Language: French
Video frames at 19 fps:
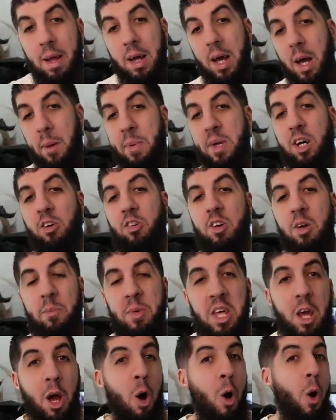eh bien j'ai
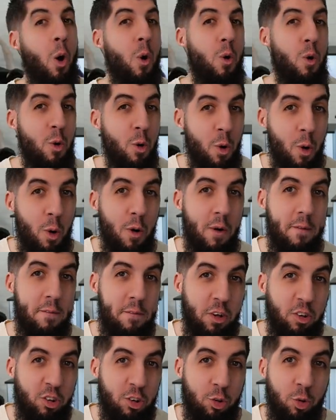mis le
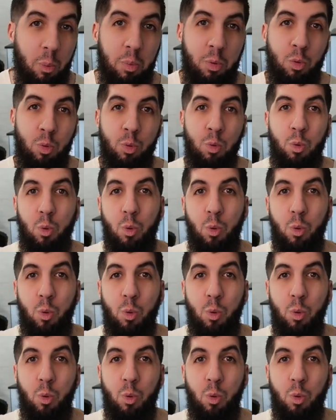Vegeto Blue